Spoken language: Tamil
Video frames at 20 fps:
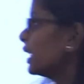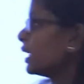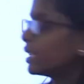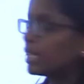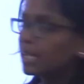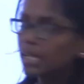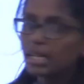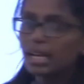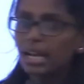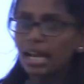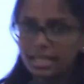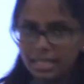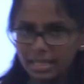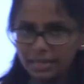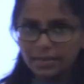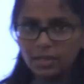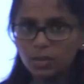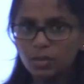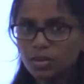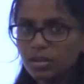இருக்கீங்களா
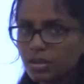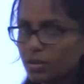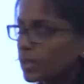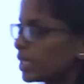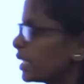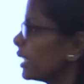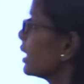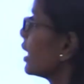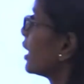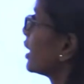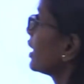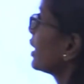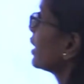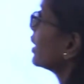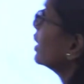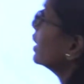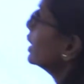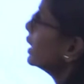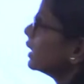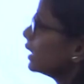தேவி கொடுத்த கொஸ்டின் தானே
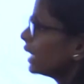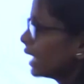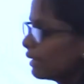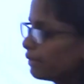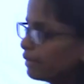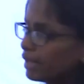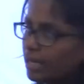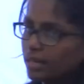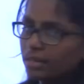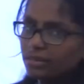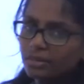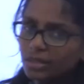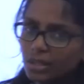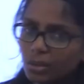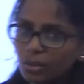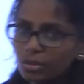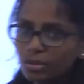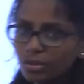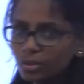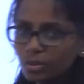இல்ல
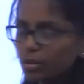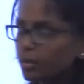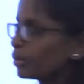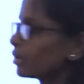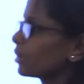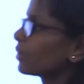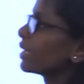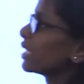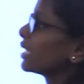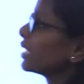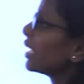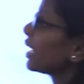இன்னொருத்தவங்க கொடுத்த கொஸ்டின்